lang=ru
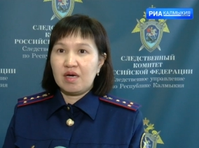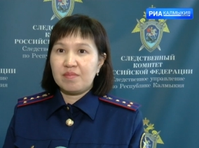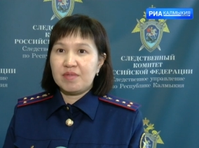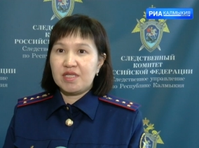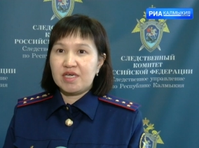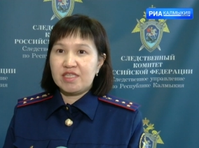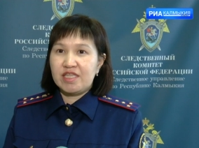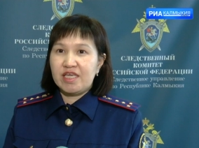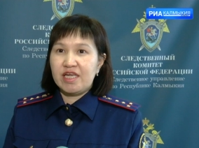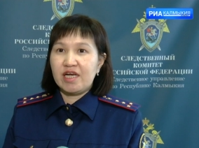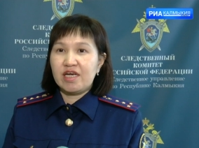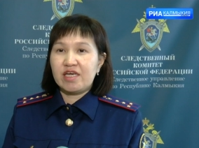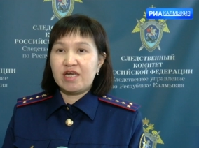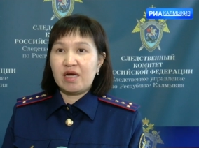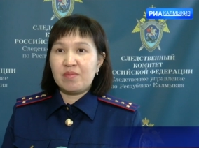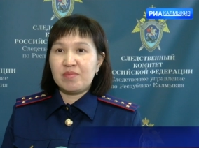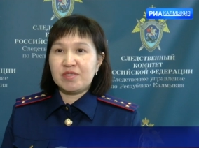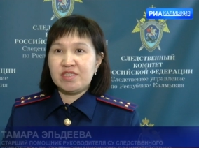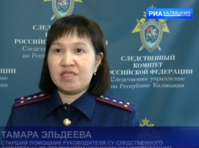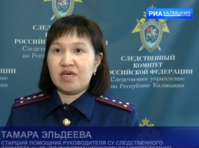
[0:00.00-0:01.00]
Благодаря
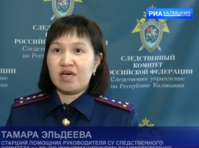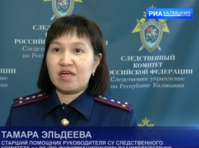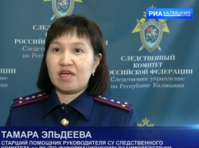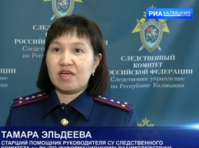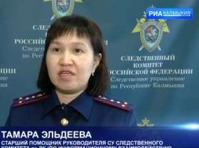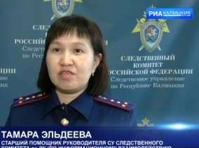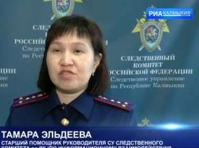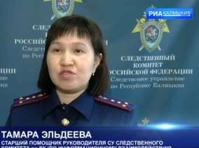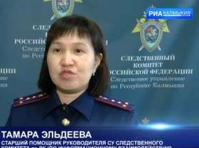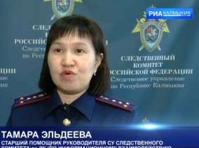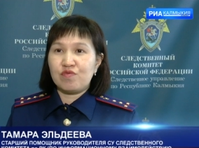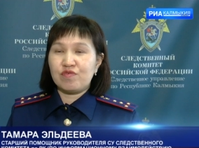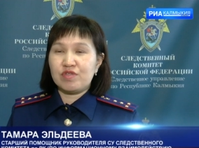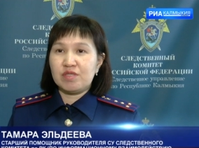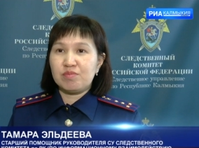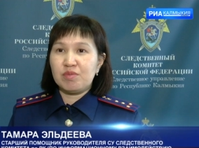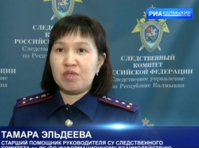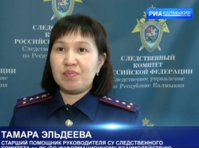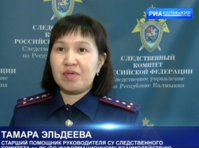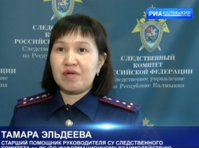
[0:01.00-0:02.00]
грамотно
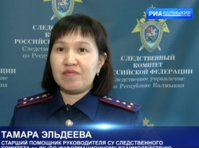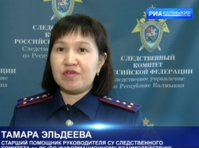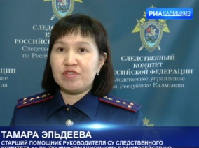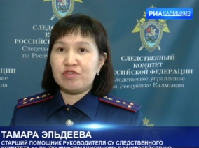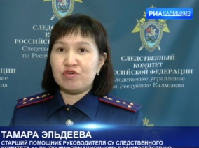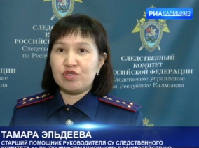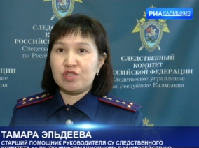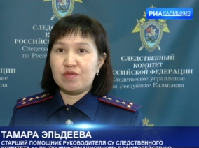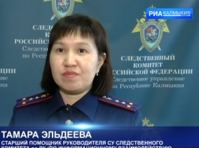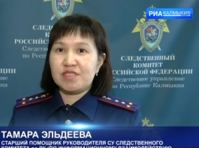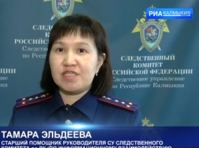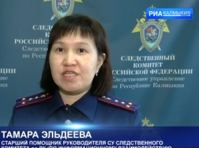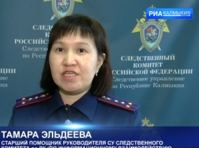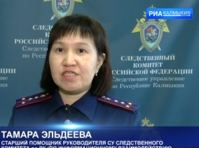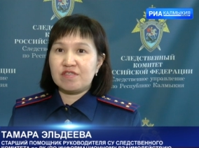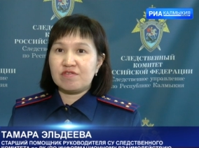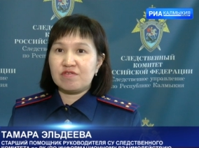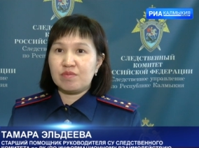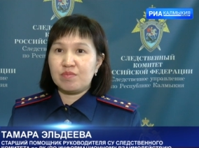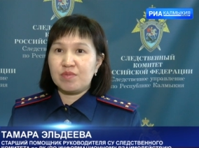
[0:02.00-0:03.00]
организованным и проведенным
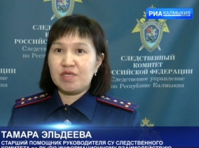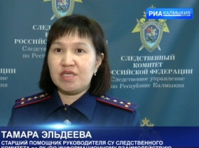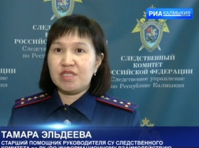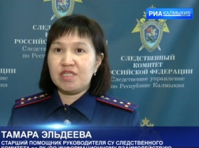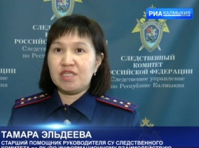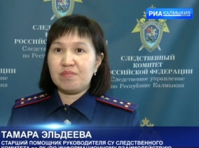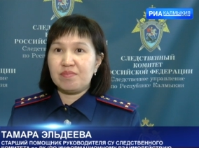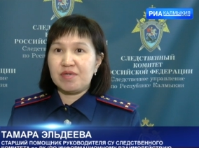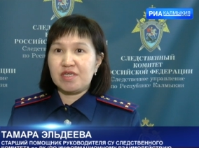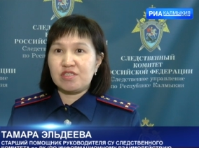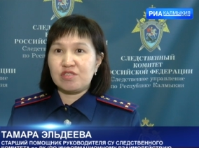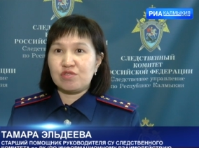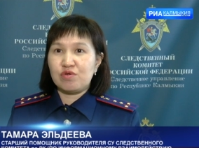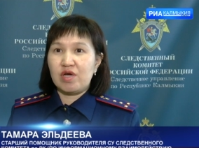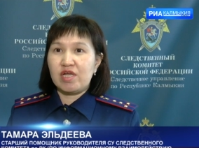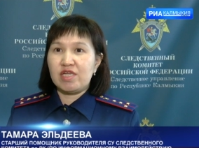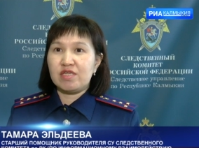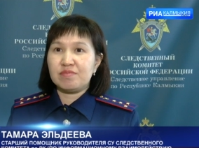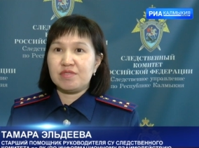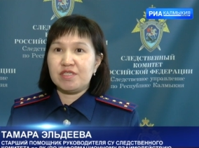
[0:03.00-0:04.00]
следственным и иным
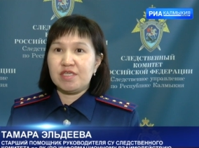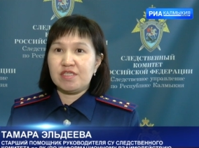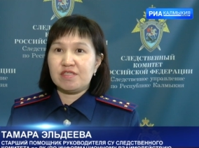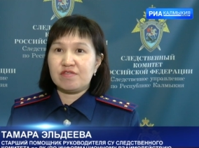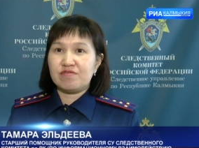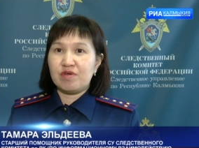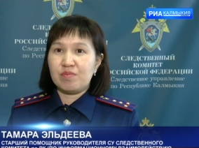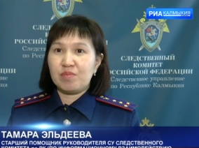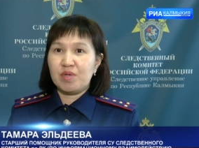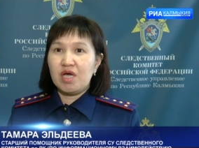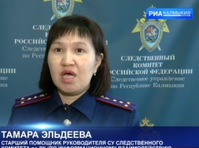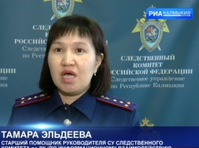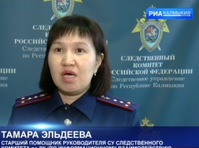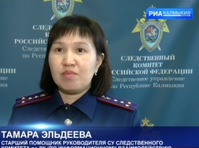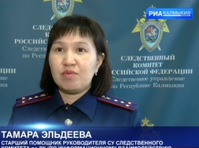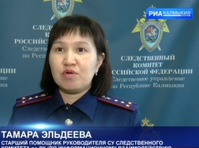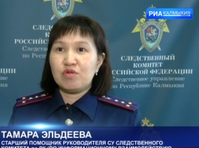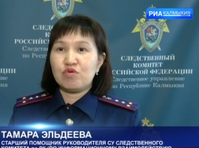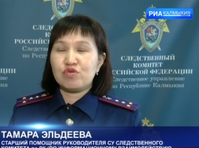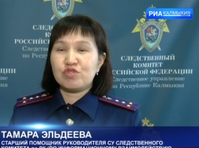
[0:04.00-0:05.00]
процессуальным действиям
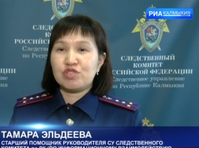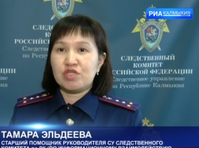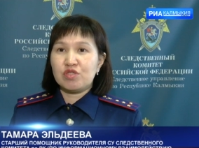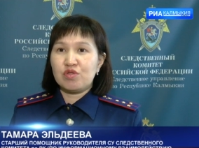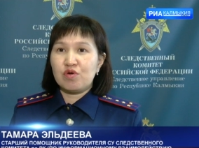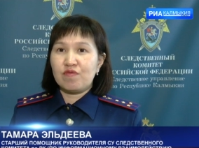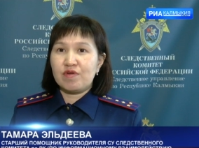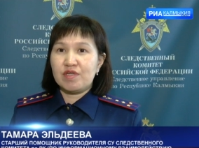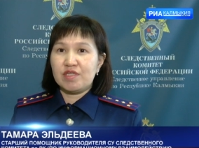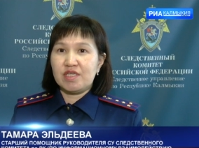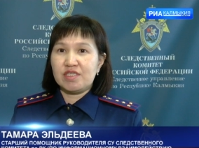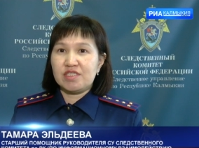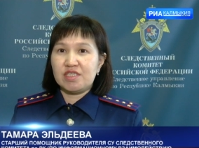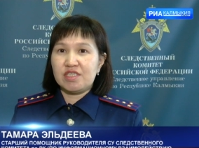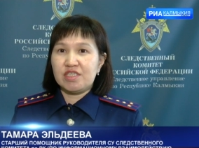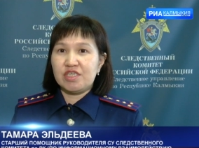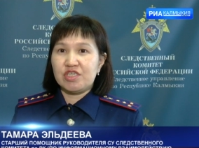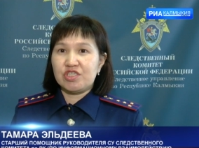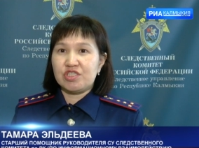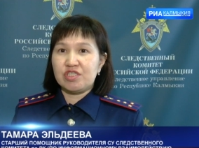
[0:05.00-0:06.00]
было установлено и
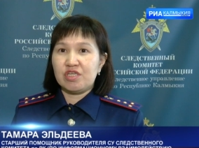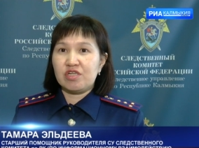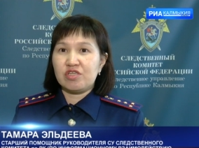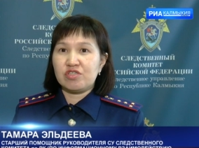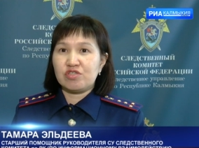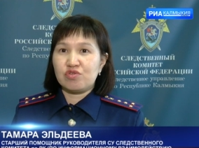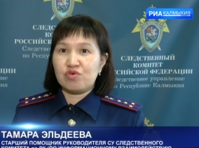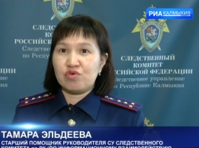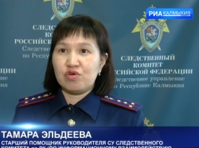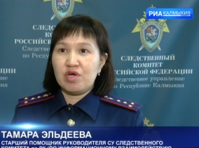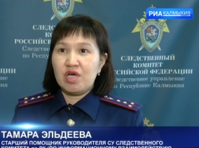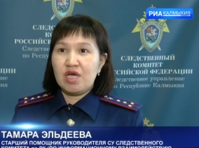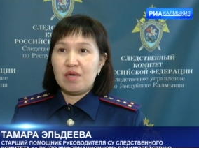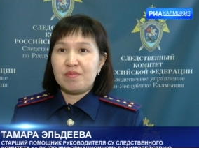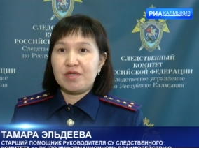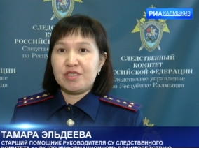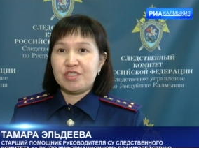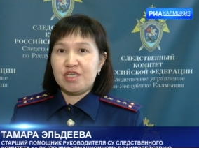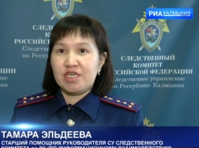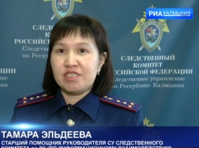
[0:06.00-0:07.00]
задержано лицо,
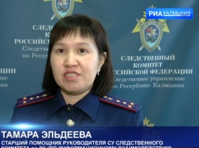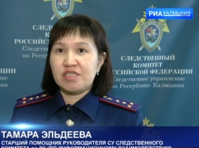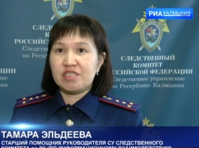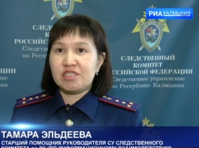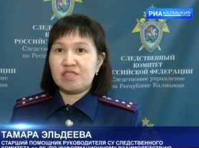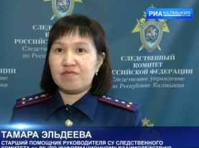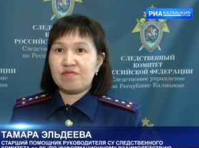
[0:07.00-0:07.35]
причастное к